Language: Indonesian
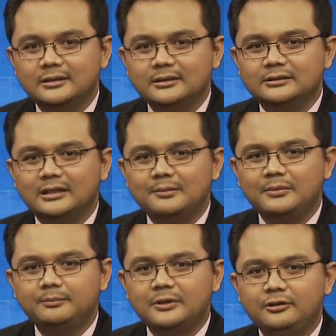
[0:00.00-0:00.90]

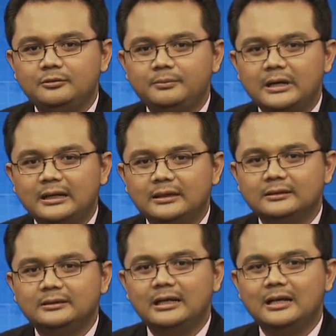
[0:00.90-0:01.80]
Selamat berjumpa
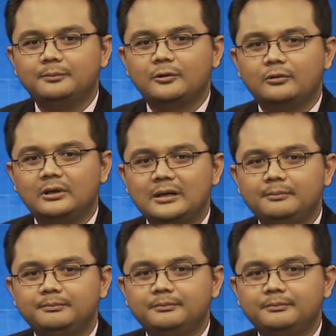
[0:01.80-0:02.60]
dalam program